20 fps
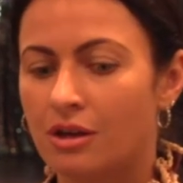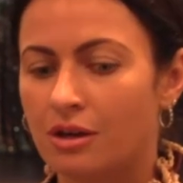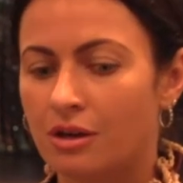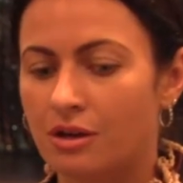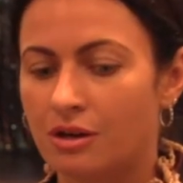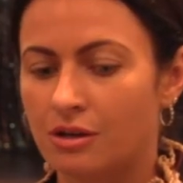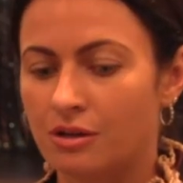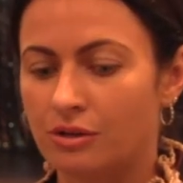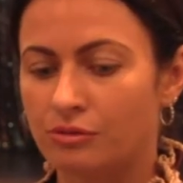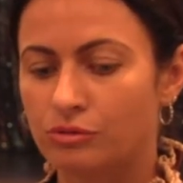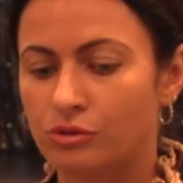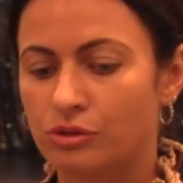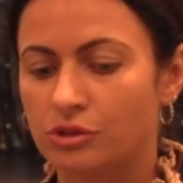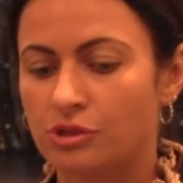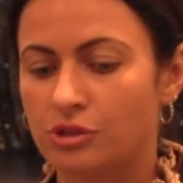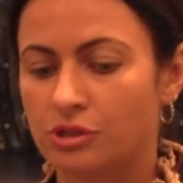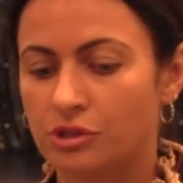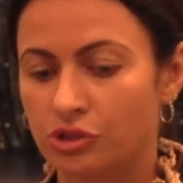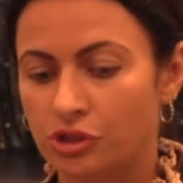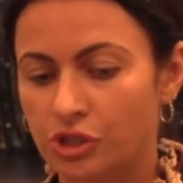А, вот
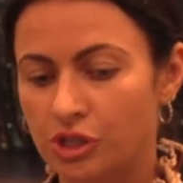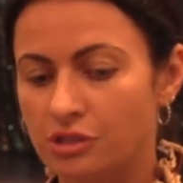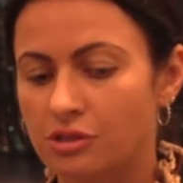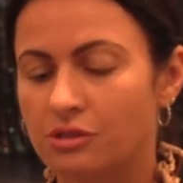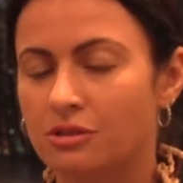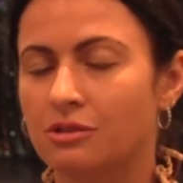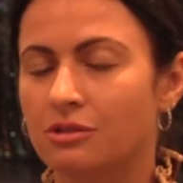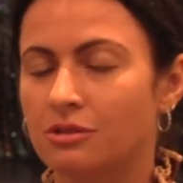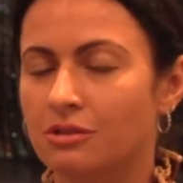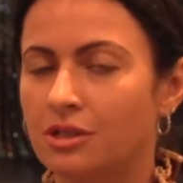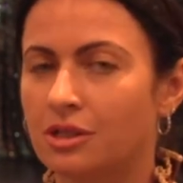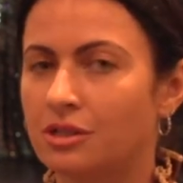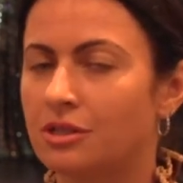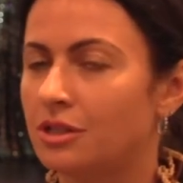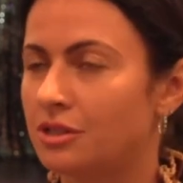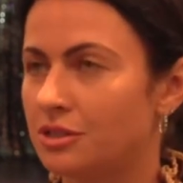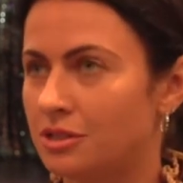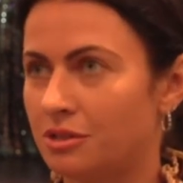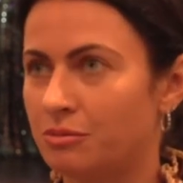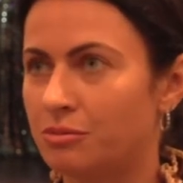сейчас э, на
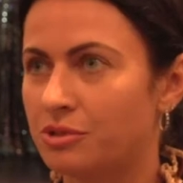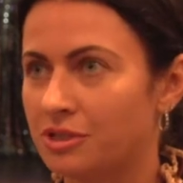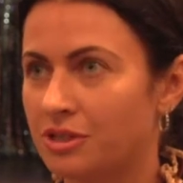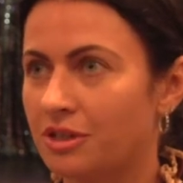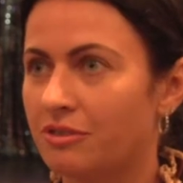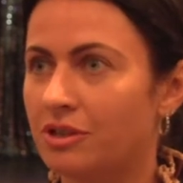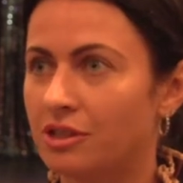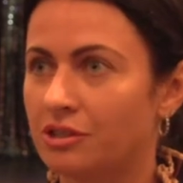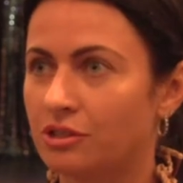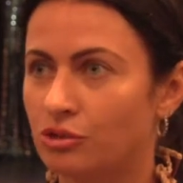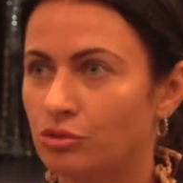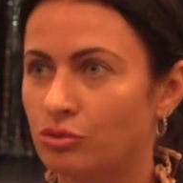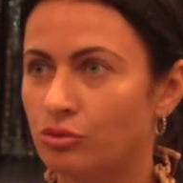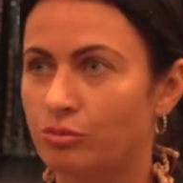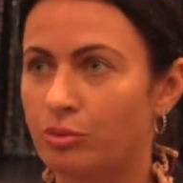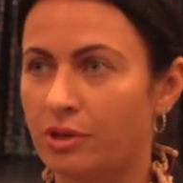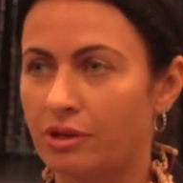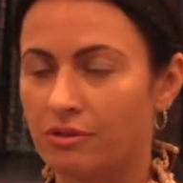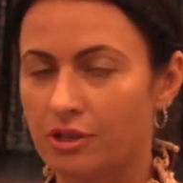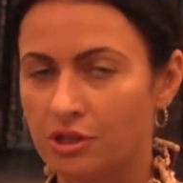третье образование иду
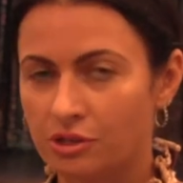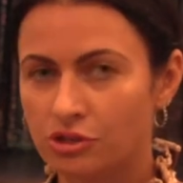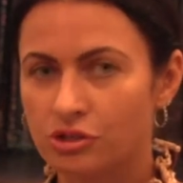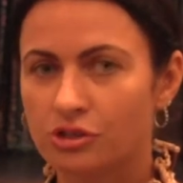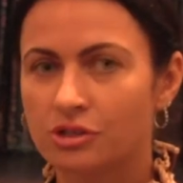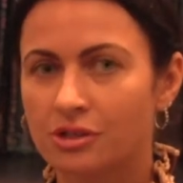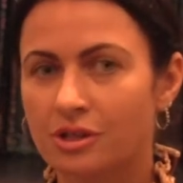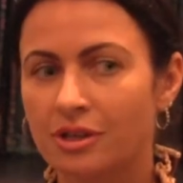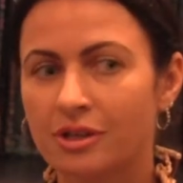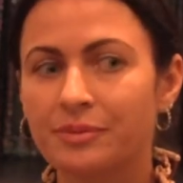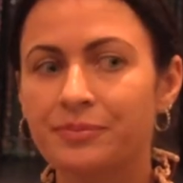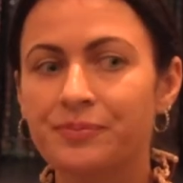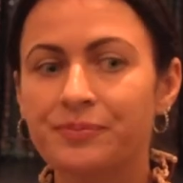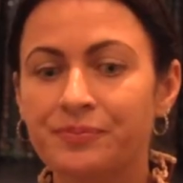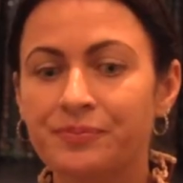управленческое.